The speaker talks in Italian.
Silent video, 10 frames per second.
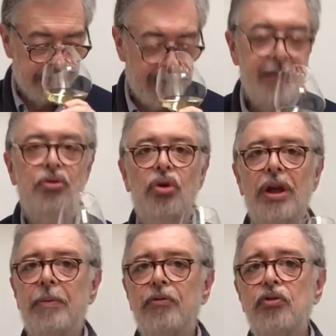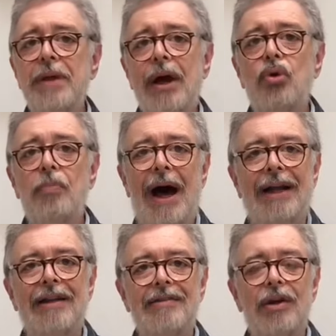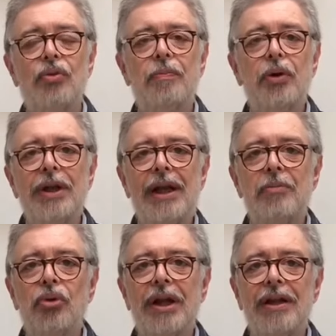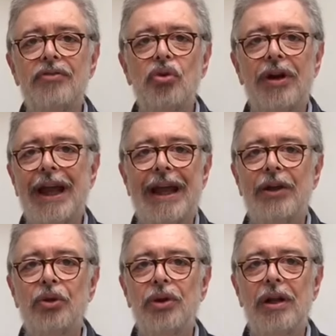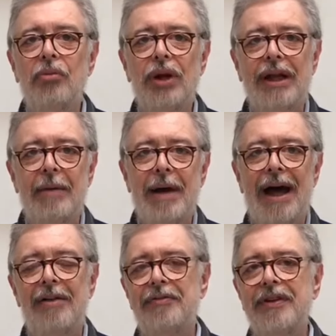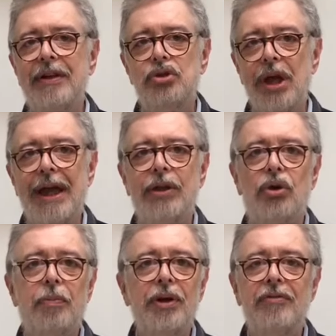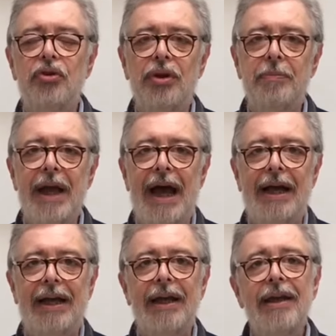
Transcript: che sono dei profumi agrumati, sanno un po' di limone di Sorrento, di limone di Amalfi, di cedro, poi di fiori bianchi.